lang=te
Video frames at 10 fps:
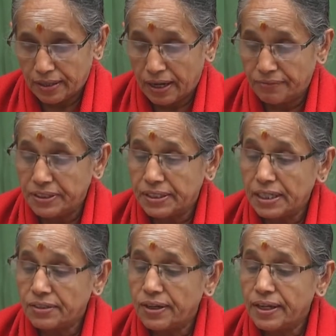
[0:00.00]
అవిద్య
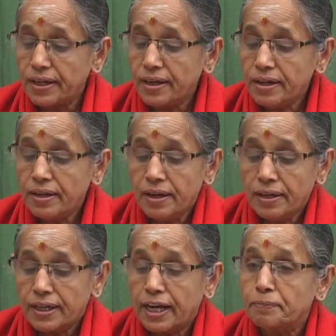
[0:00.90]
ద్వారా
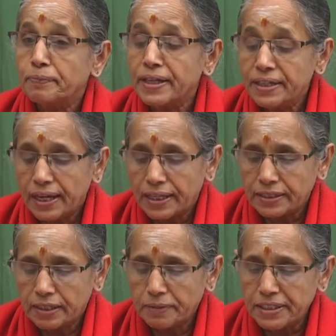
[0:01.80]
కర్మలని
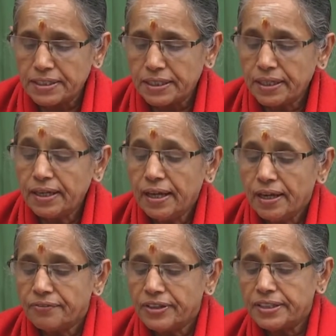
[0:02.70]
అధిగమించి
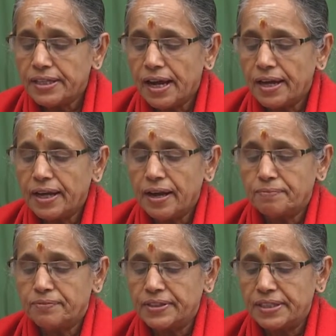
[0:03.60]

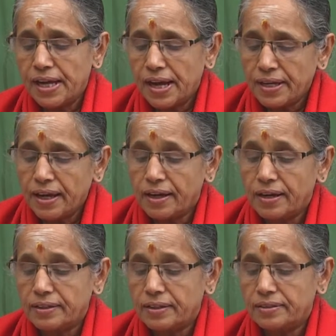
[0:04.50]
విద్యాయాం విద్యాయ
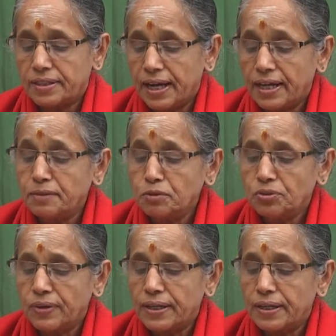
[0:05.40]
ధ్యానము
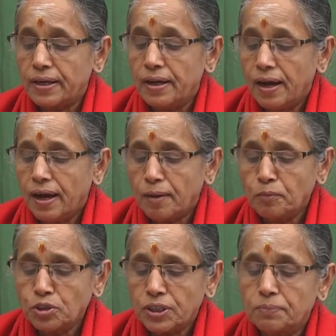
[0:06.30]
ద్వారా
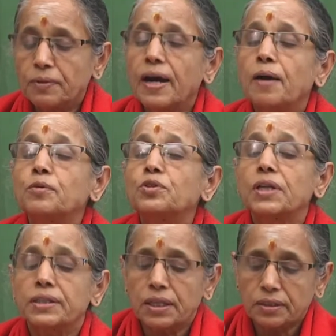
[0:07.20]
అమృతం
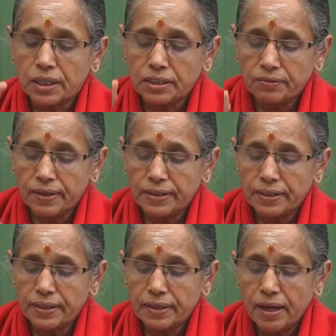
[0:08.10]
అమృత
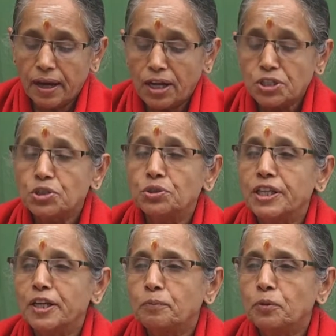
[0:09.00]
తత్వాన్ని
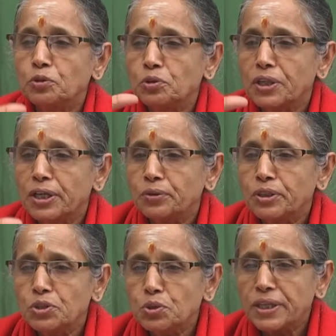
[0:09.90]
అశ్నుతే పొందుతాడు
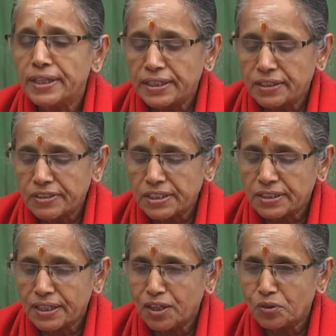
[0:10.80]
ఇది చూడండి ఎంత
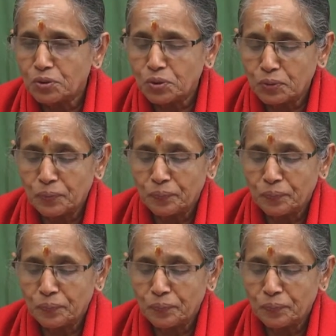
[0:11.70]
విచిత్రంగా ఉందో